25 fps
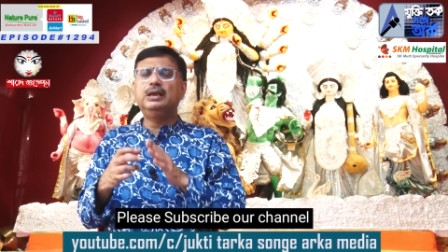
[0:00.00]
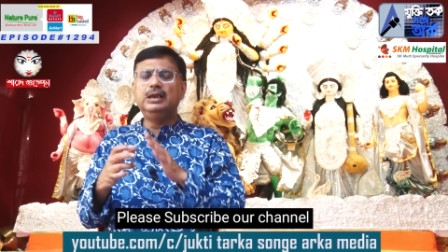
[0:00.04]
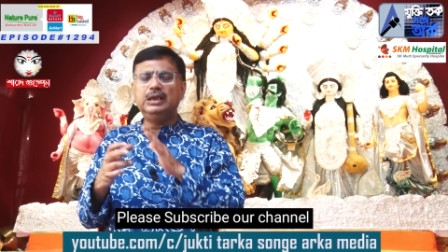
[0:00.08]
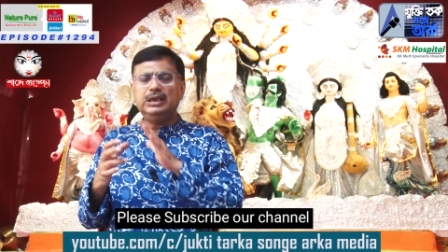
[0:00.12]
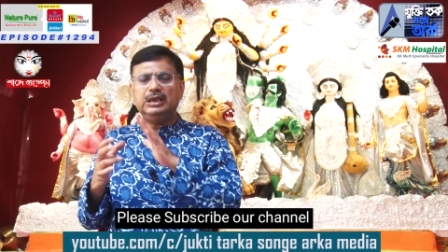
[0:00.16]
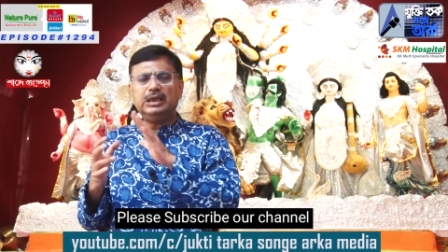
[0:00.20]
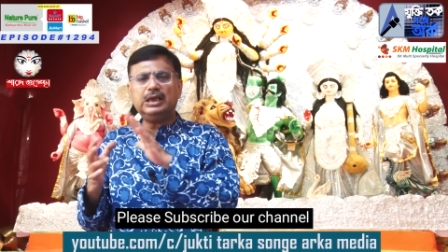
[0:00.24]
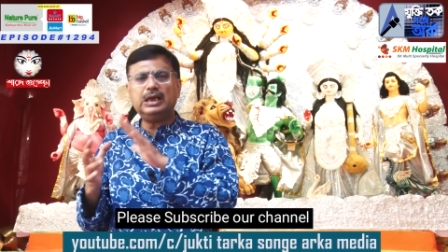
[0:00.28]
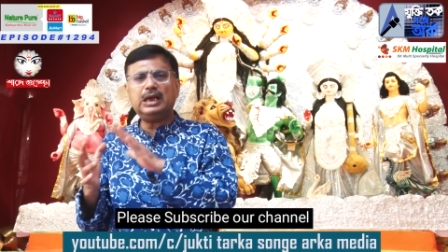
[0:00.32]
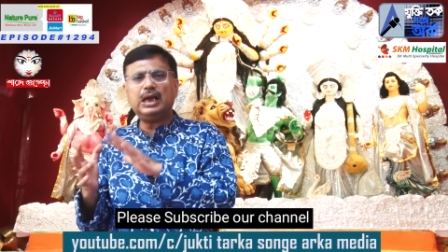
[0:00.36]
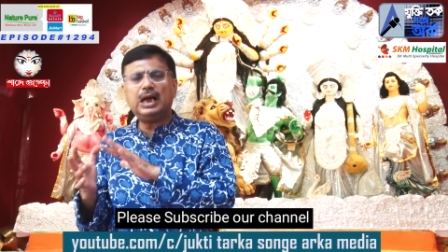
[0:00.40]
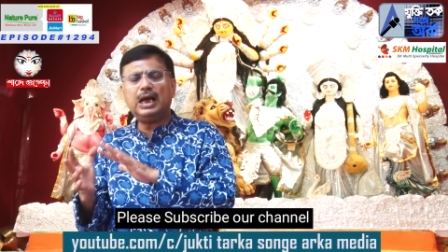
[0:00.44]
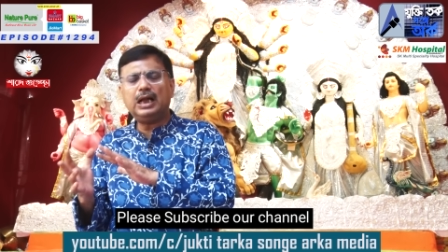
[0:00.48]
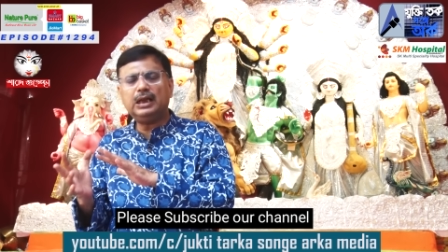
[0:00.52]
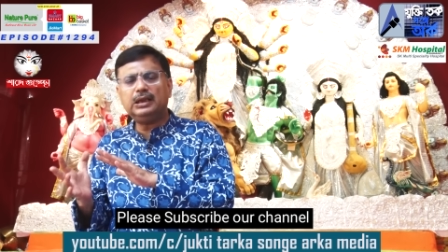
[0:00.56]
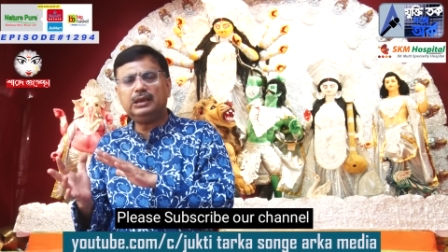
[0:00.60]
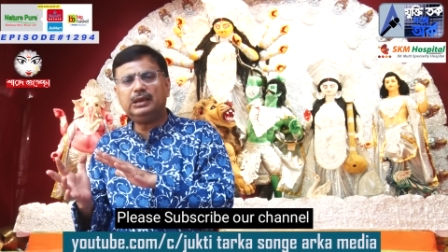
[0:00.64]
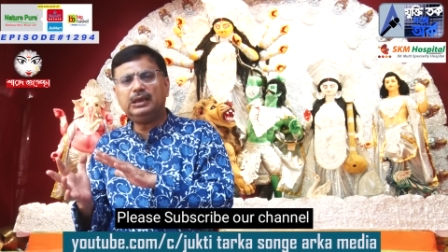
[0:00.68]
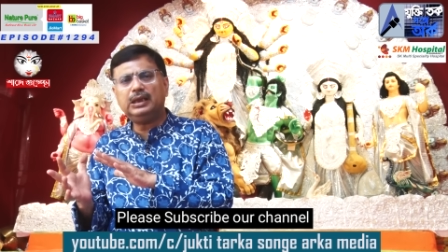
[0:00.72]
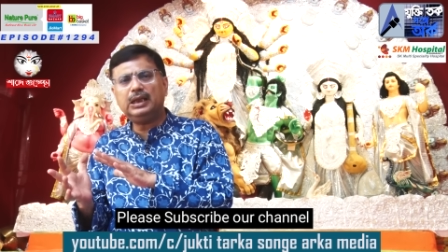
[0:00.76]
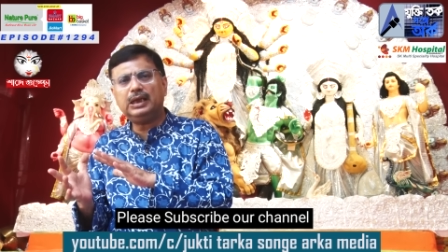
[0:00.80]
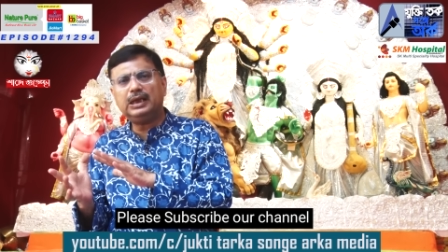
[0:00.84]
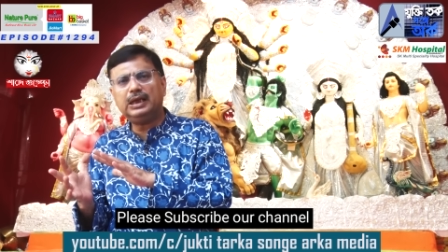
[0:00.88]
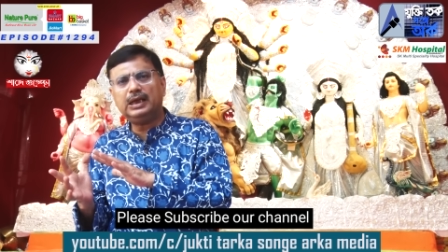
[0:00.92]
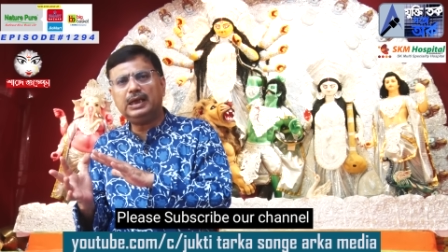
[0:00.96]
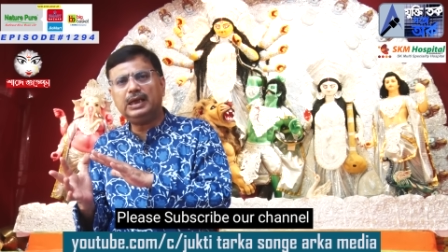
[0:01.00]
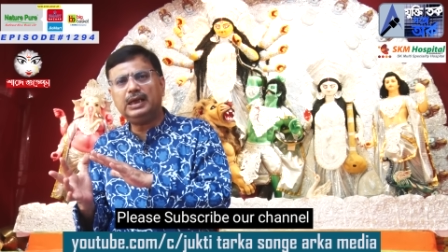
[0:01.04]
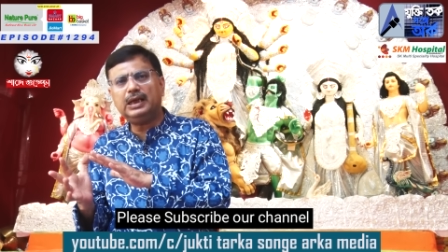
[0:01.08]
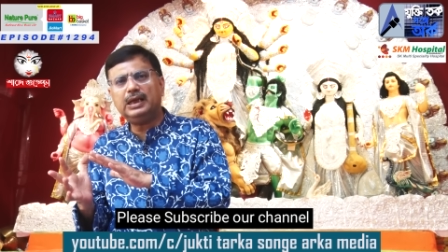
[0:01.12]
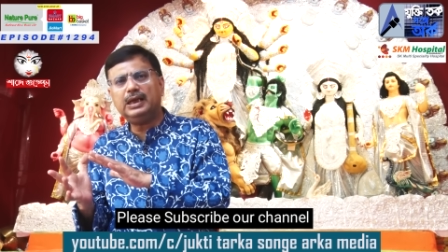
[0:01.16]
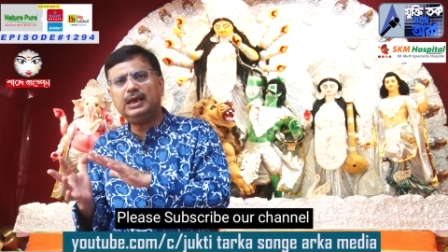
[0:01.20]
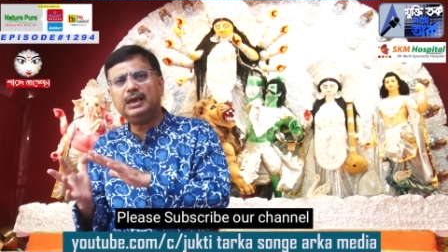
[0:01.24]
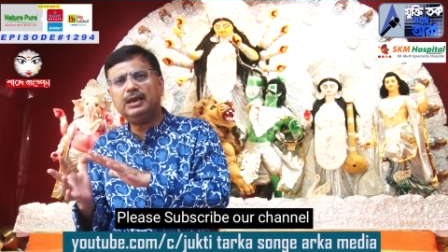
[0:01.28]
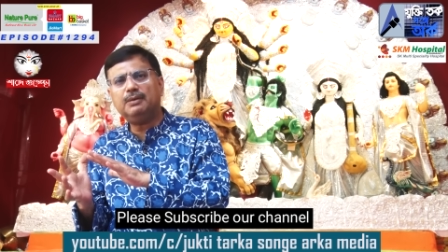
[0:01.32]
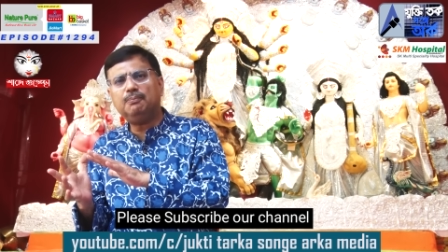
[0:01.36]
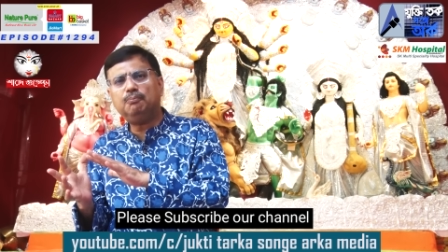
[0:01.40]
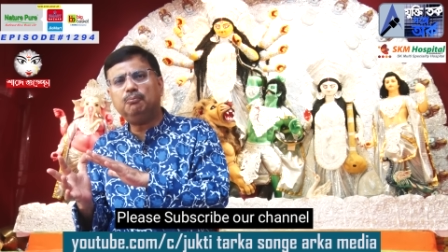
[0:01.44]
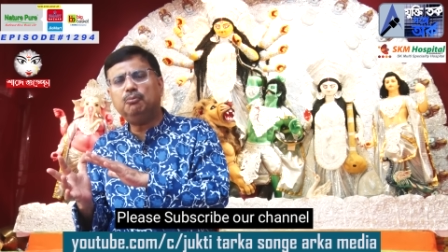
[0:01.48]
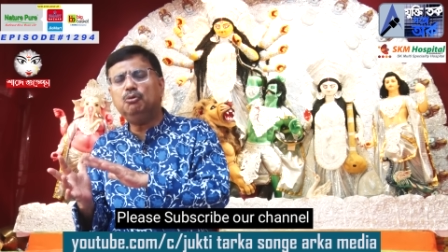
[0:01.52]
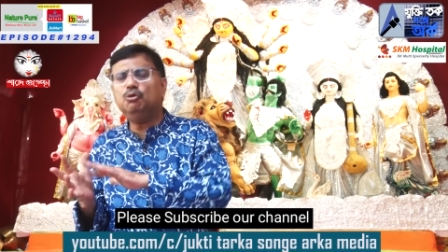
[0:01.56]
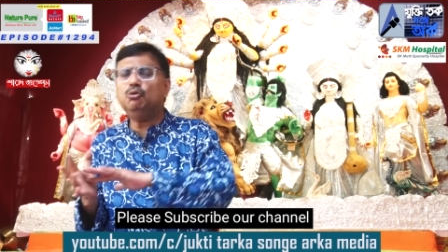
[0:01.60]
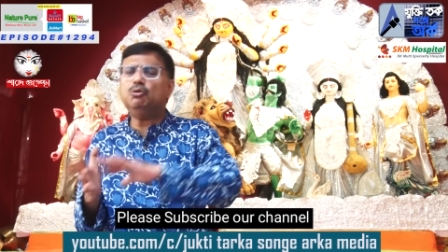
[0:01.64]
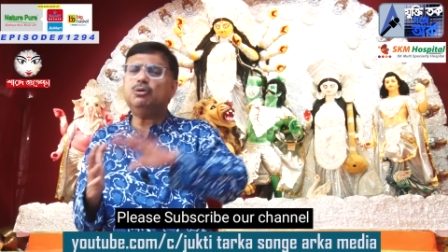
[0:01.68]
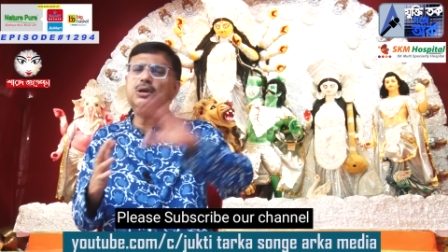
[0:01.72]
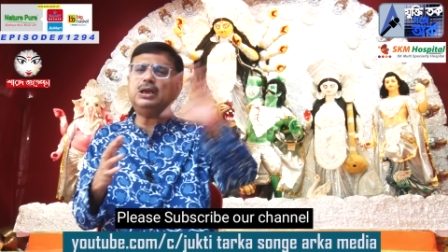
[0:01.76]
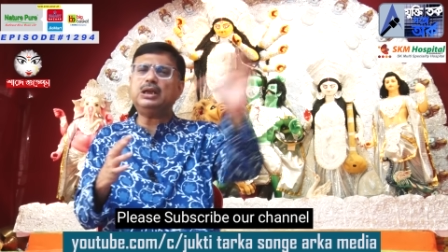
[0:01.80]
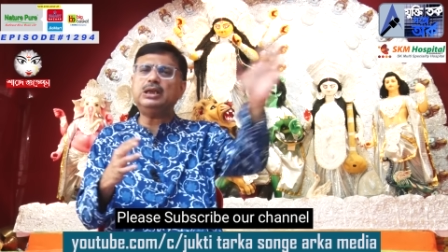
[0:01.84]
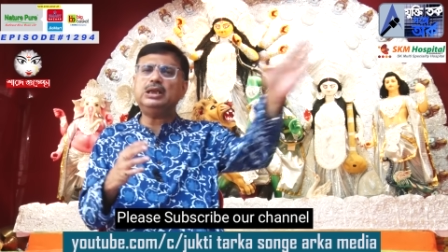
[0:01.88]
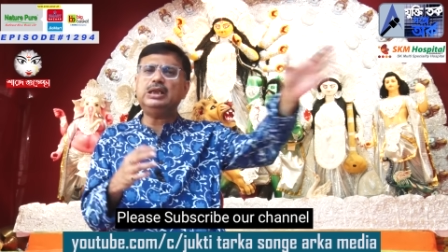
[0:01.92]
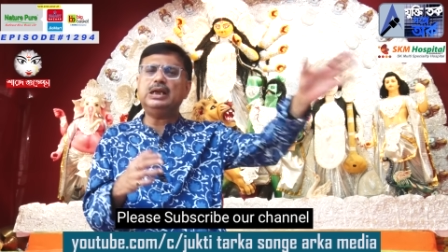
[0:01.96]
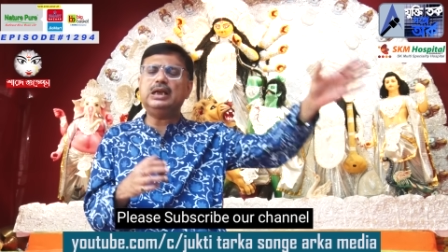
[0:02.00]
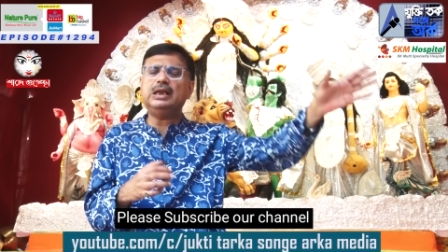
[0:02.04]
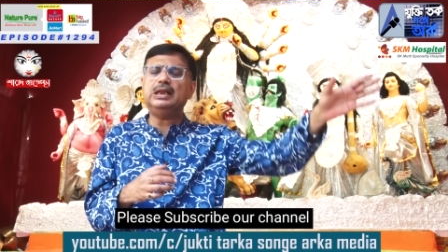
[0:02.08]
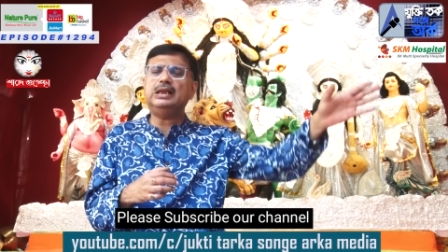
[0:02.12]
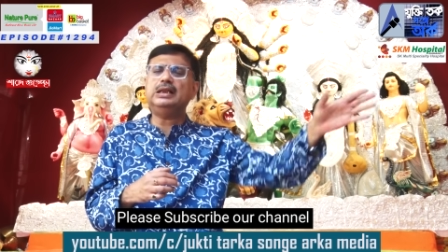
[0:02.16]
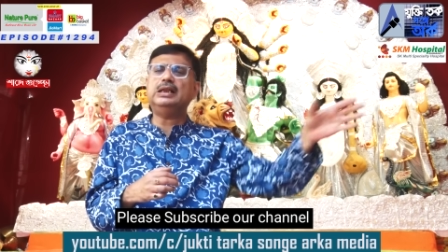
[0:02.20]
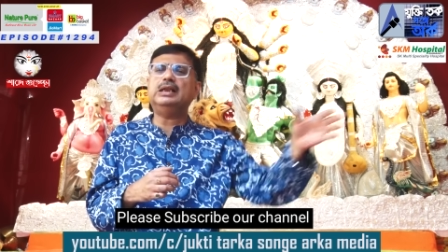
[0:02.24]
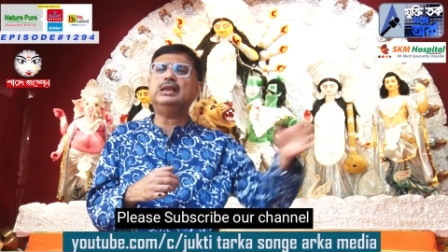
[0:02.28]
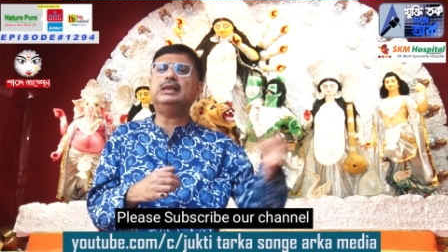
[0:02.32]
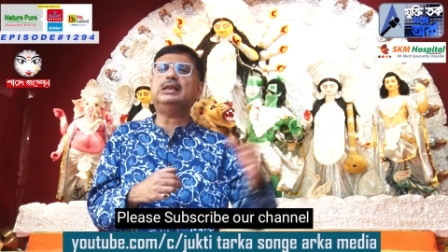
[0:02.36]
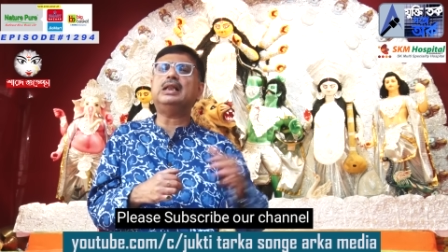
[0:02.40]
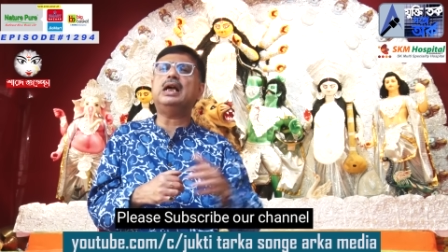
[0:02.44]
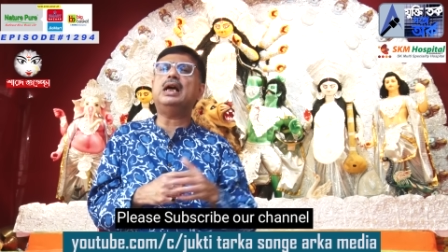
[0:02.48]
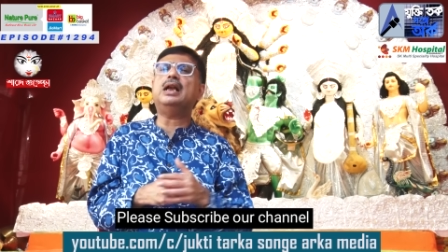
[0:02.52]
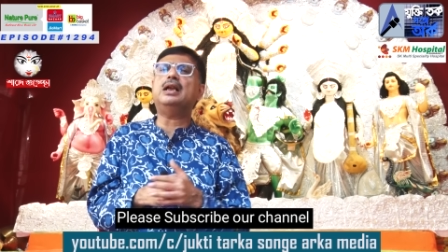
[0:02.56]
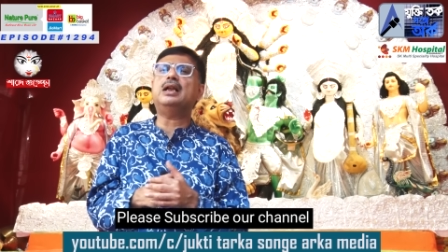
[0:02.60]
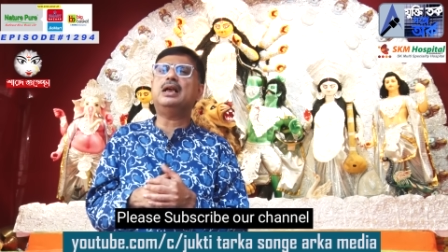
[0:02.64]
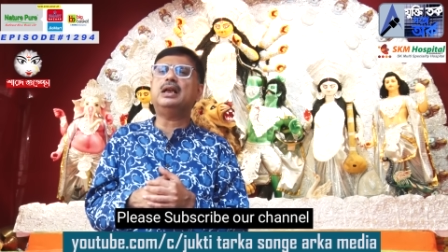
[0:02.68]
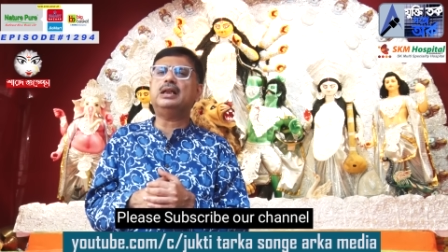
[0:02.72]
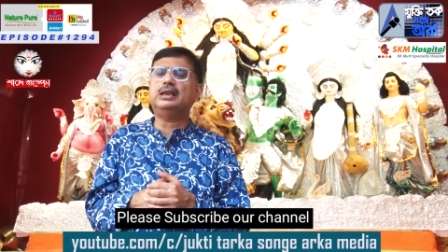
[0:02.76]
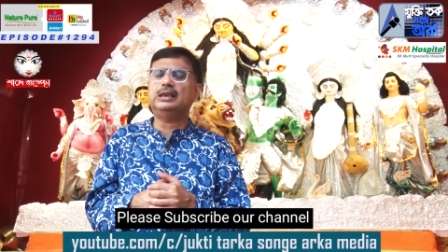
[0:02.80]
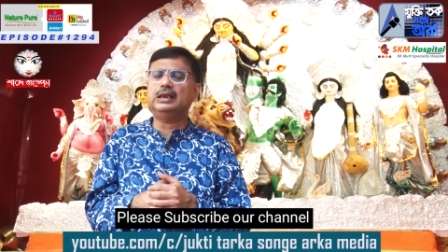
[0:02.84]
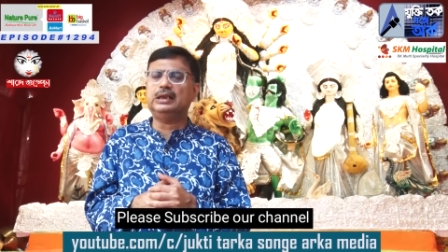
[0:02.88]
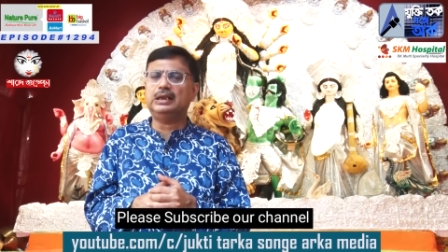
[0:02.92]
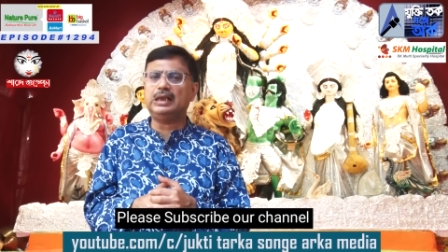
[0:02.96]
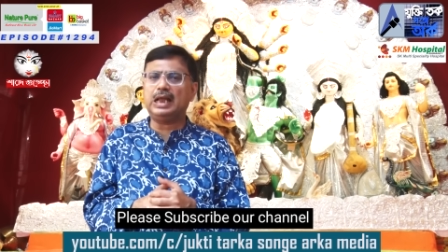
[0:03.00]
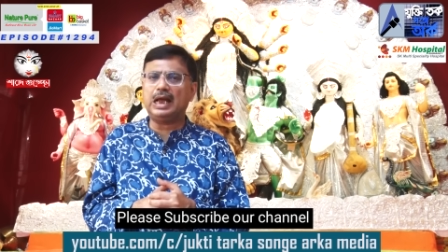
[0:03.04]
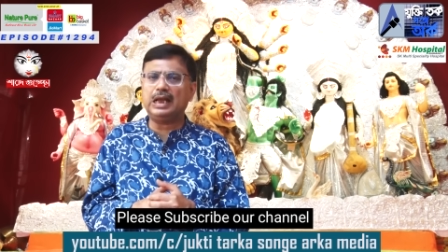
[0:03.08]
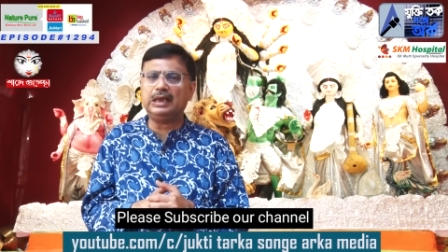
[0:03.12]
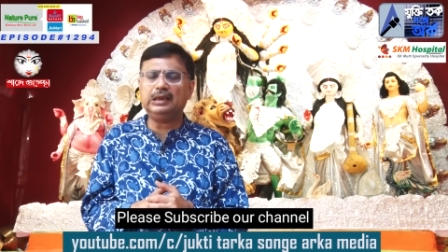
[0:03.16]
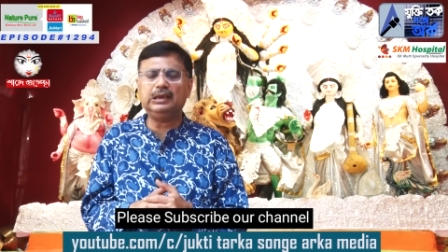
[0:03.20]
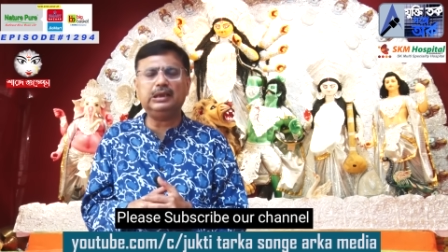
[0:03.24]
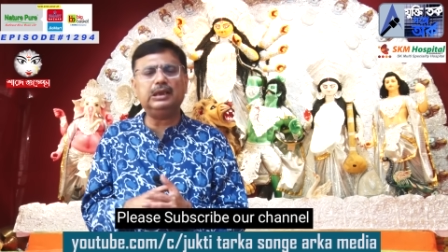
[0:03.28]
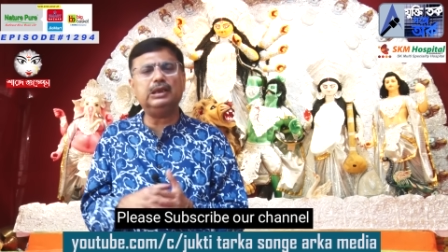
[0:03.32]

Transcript: নিজের হাত থেকে পুরোটা ছেড়ে দিয়ে তার হাতে দেন